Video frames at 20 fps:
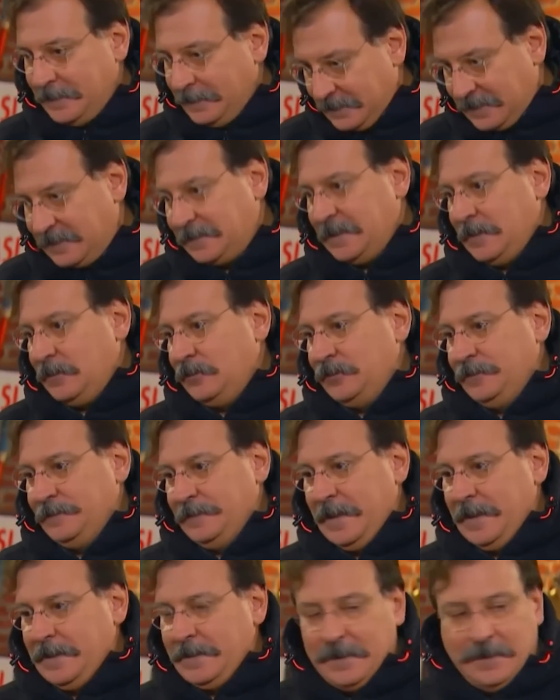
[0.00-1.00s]
Tamam, şey oldum
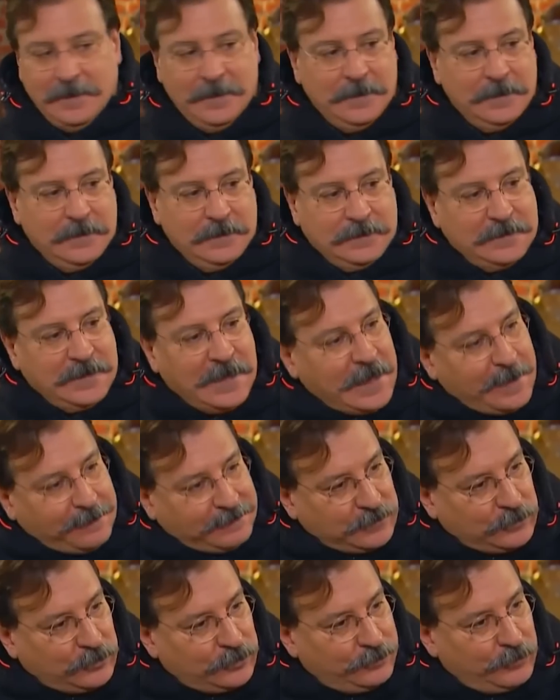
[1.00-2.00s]
bir an. Niye
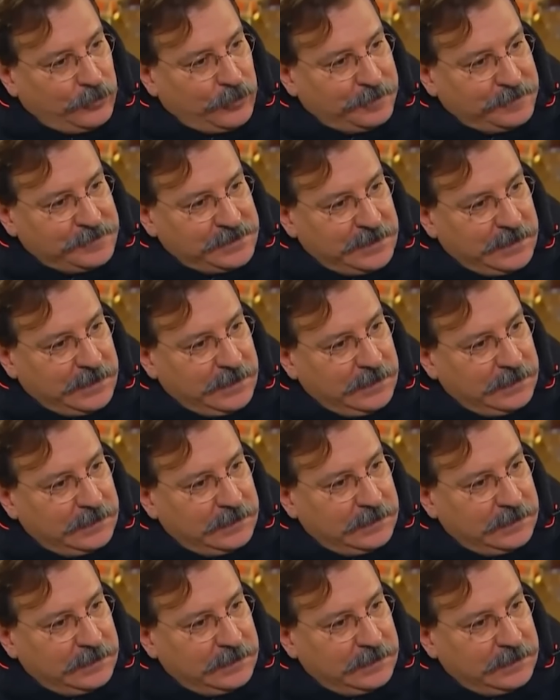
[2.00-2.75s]
yaptın oğlum böyle bir şeyi?